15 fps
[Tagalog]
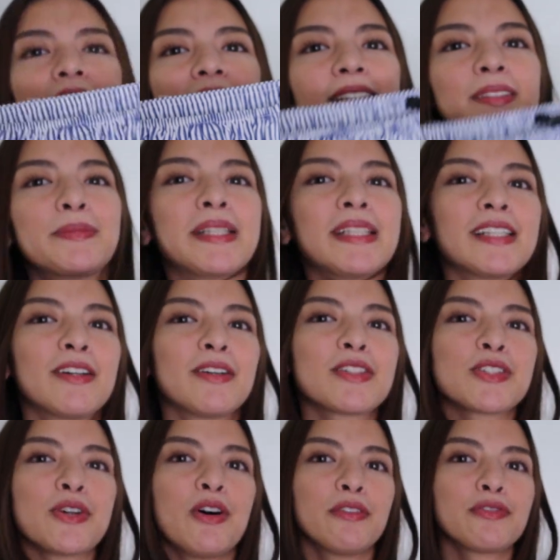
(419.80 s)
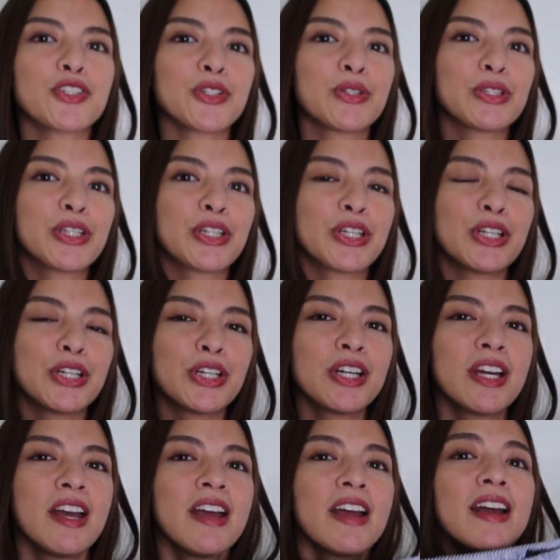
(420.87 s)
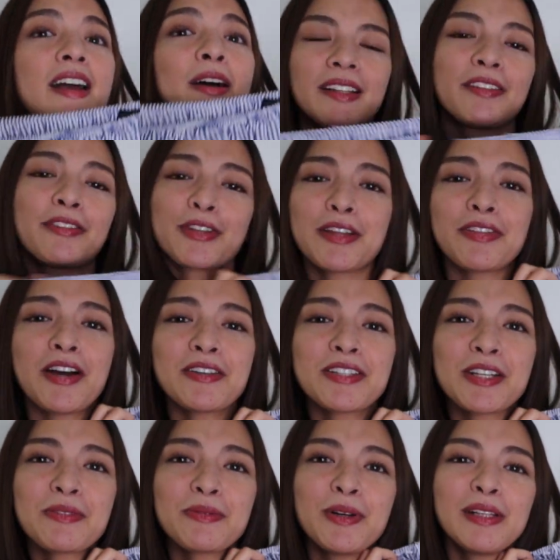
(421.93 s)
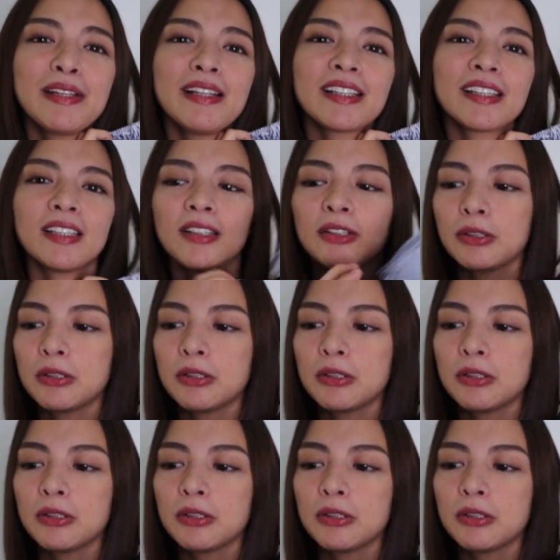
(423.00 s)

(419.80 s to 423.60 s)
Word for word: Yan, mahilig ako sa off-shoulder. 3,000 won lang din